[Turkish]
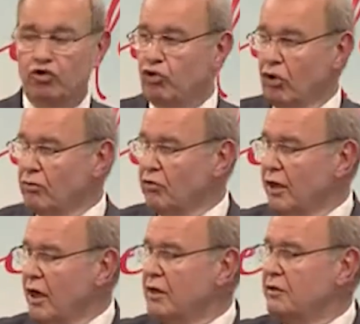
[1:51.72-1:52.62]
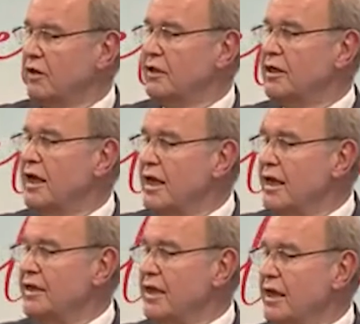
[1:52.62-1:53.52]
Sorumlular hakkında da
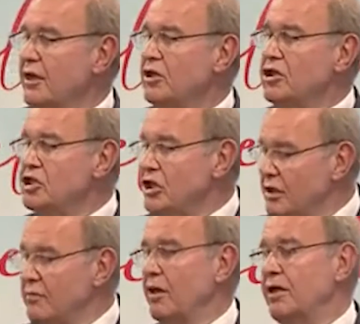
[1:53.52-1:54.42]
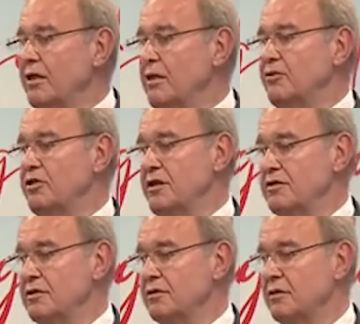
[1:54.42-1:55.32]
gereğini hiç çekinmeden
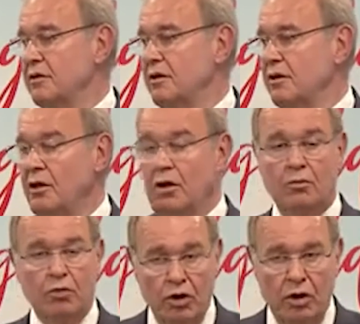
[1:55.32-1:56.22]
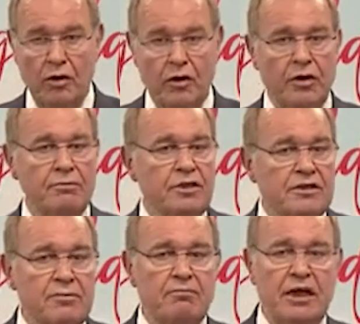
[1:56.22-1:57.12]
yapacağız. Bu
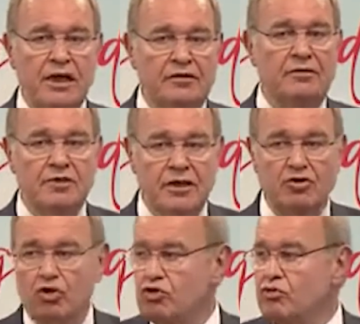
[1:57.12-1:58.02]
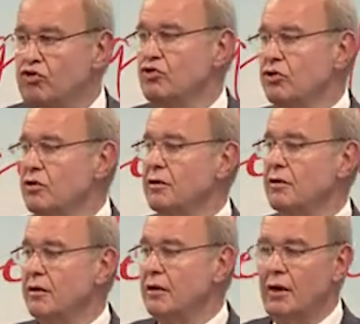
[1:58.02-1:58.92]
bizim milletimize sözümüzdür.
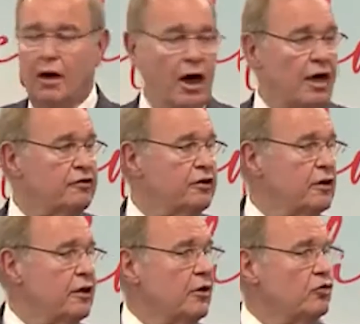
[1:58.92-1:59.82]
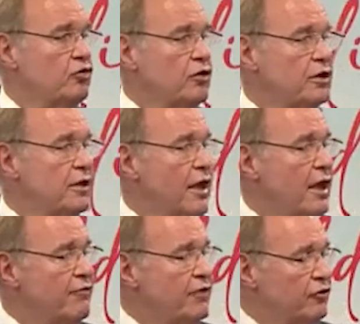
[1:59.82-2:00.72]
Artık TÜİK'in
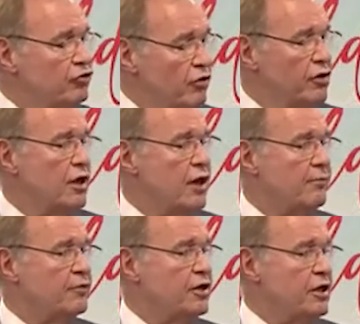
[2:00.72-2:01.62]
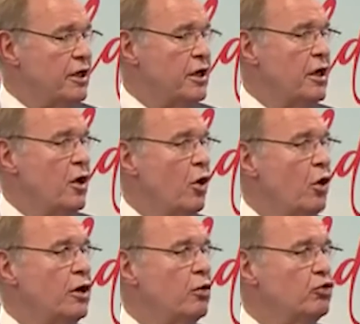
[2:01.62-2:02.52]
enflasyon rakamlarını öyle